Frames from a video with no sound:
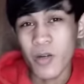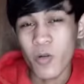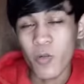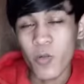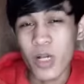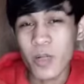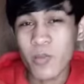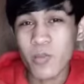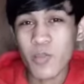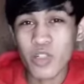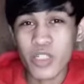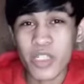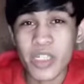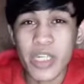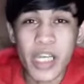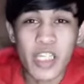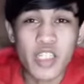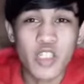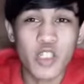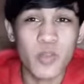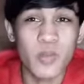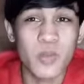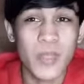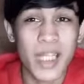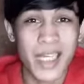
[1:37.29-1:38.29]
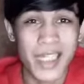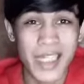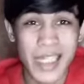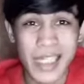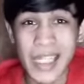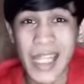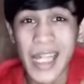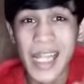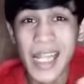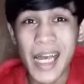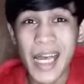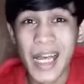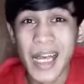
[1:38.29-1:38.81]
Huwag mong i-assume na
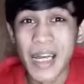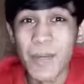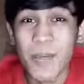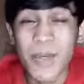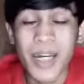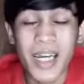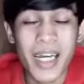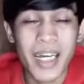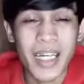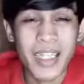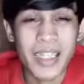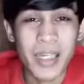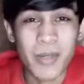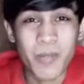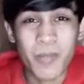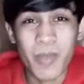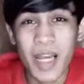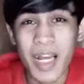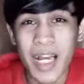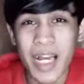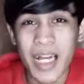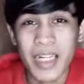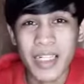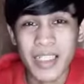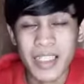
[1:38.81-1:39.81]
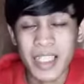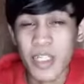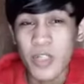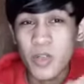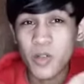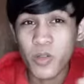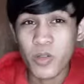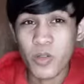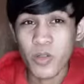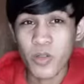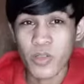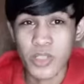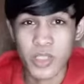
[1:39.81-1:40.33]
kilala ka ng mga
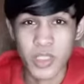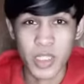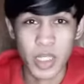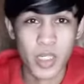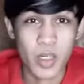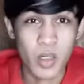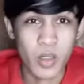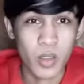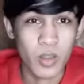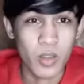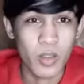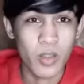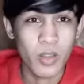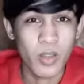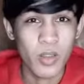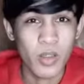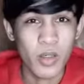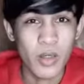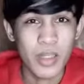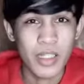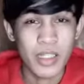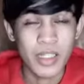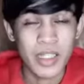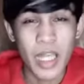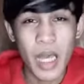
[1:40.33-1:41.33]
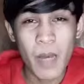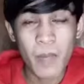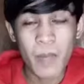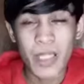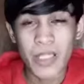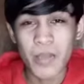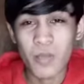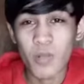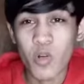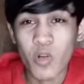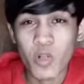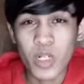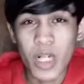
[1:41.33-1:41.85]
nanonood sa'yo.
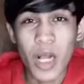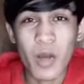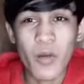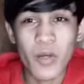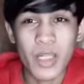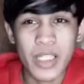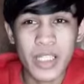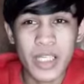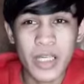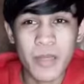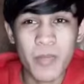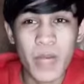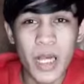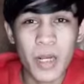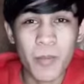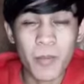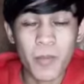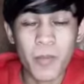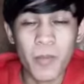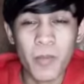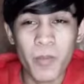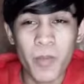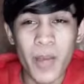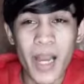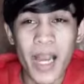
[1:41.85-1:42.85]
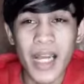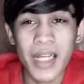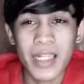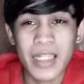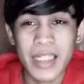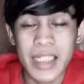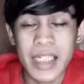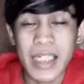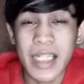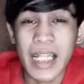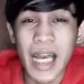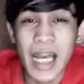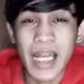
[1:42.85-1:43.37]
Dapat mong gawin ay eh,
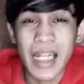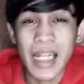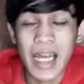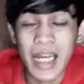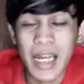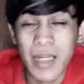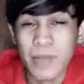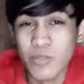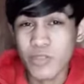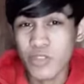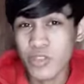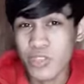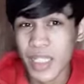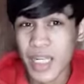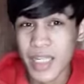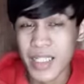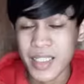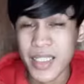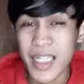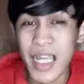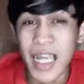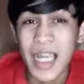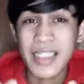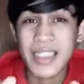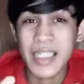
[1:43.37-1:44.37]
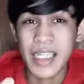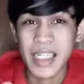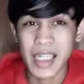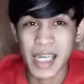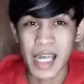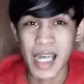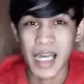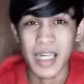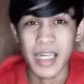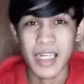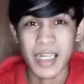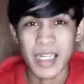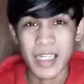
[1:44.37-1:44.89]
magpakilala ka muna sa kanila.
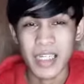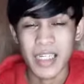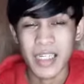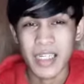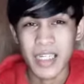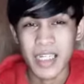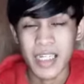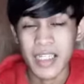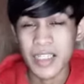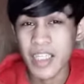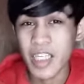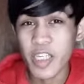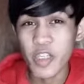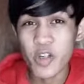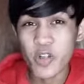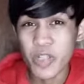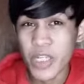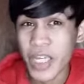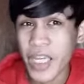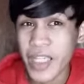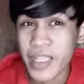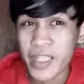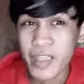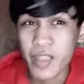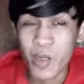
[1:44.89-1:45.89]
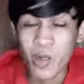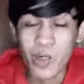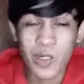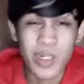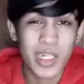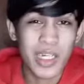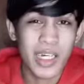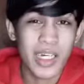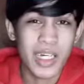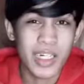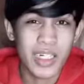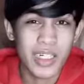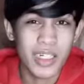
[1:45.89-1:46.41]
Hindi yung intro
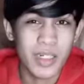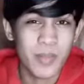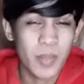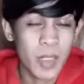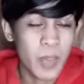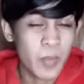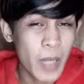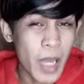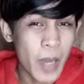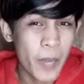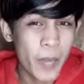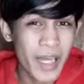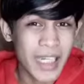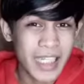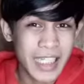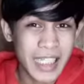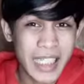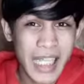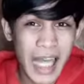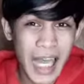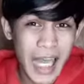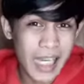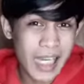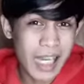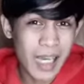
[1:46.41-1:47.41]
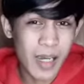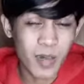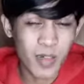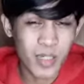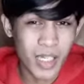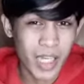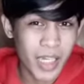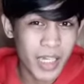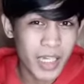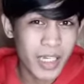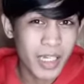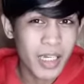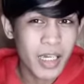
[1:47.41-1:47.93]
na magpapakilala,
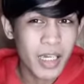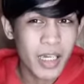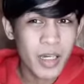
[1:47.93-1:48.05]
okay?